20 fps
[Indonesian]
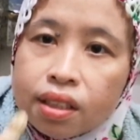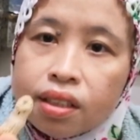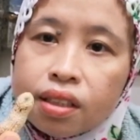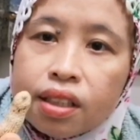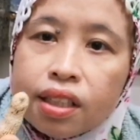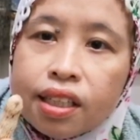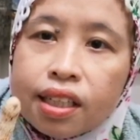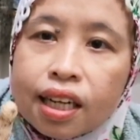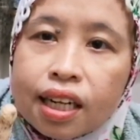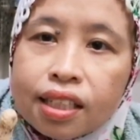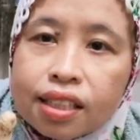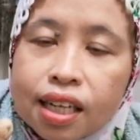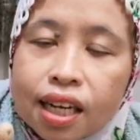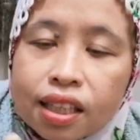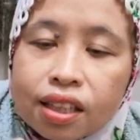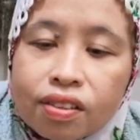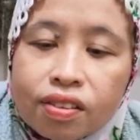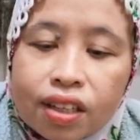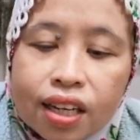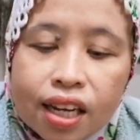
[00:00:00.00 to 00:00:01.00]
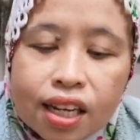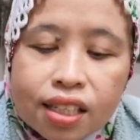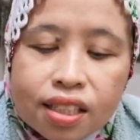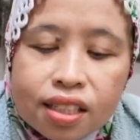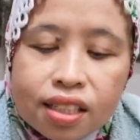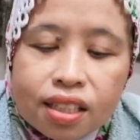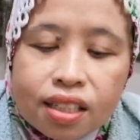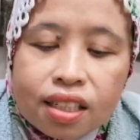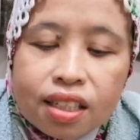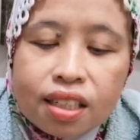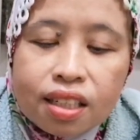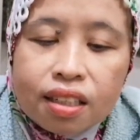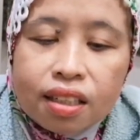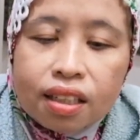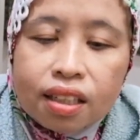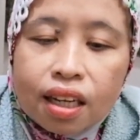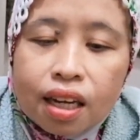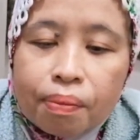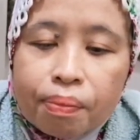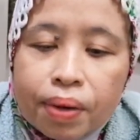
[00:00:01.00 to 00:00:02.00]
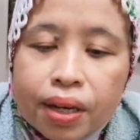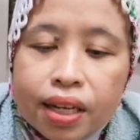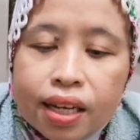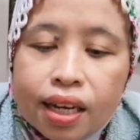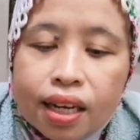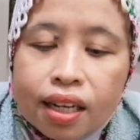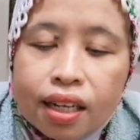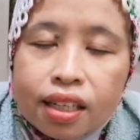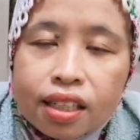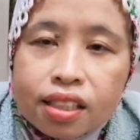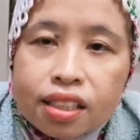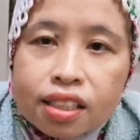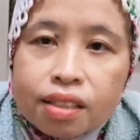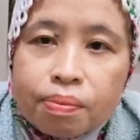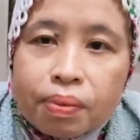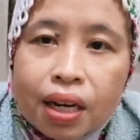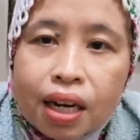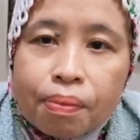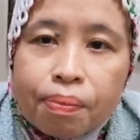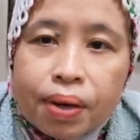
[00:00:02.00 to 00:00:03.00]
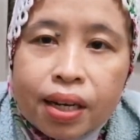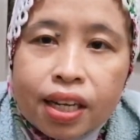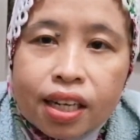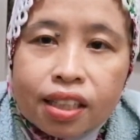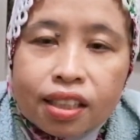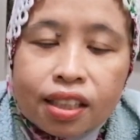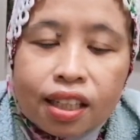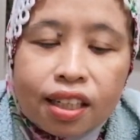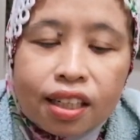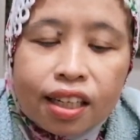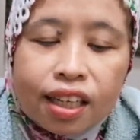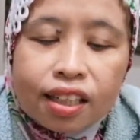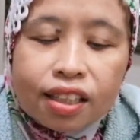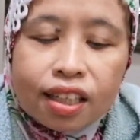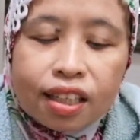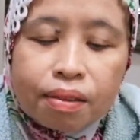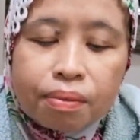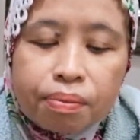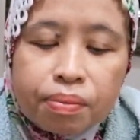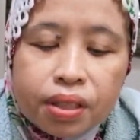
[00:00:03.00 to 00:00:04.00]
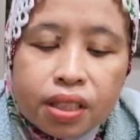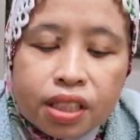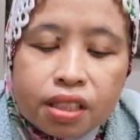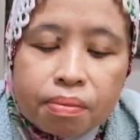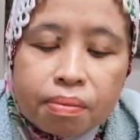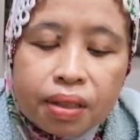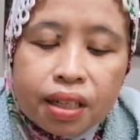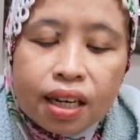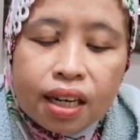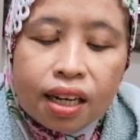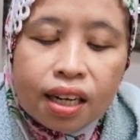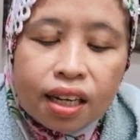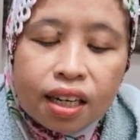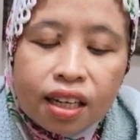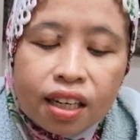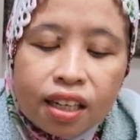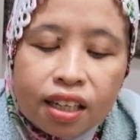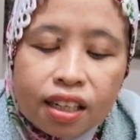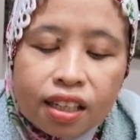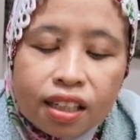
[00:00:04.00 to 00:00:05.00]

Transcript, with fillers: tinggal satu guys ini apa ya isi berapa ya kita lihat ya bismillah